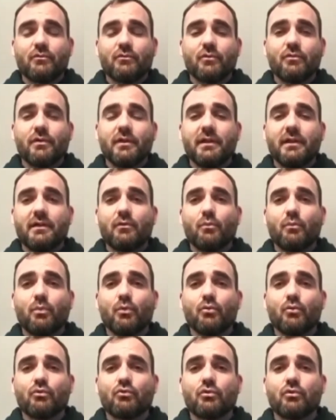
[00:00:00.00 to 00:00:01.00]
e vou falar um
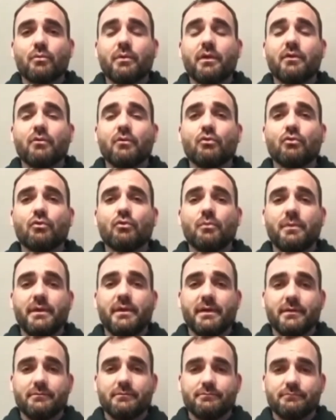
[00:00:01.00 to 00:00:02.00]
pouco sobre
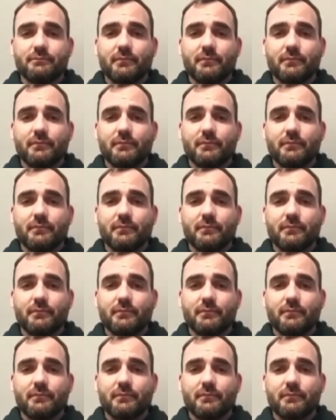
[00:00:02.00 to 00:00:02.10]
ergonomia,